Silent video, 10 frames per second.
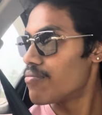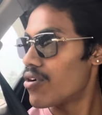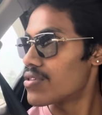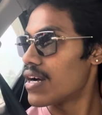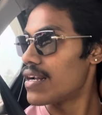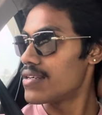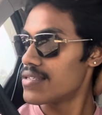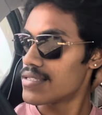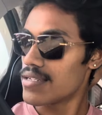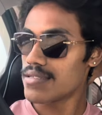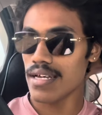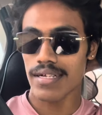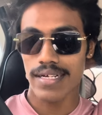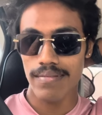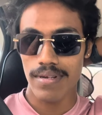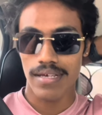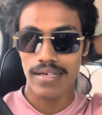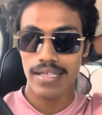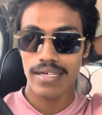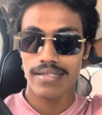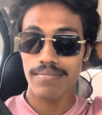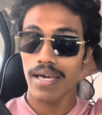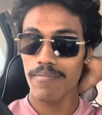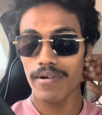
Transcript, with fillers: बहुत गाड़ी है सर ज़्यादा टाइम लगेगा देखते हैं मैं